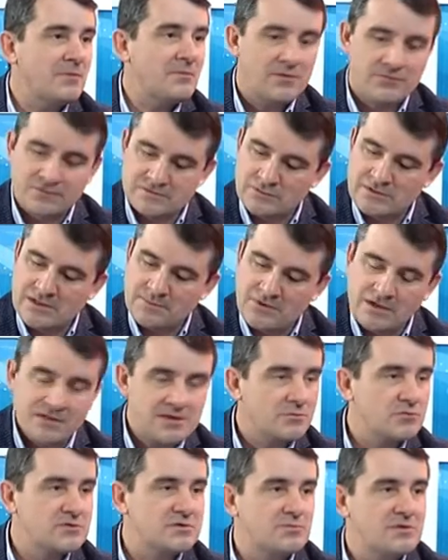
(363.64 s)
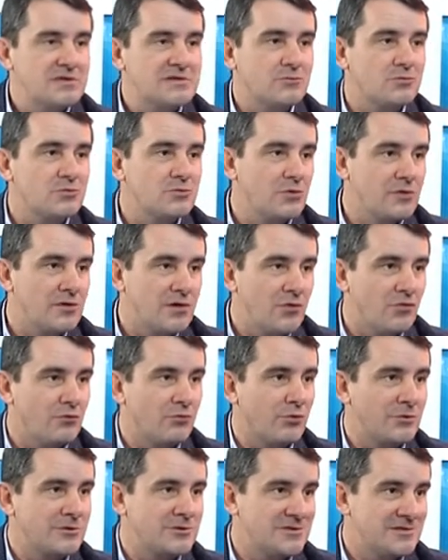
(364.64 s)
по, судя по этому списку, только
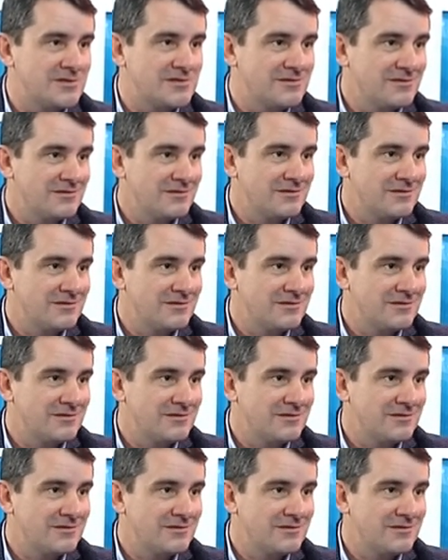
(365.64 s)
уборщиц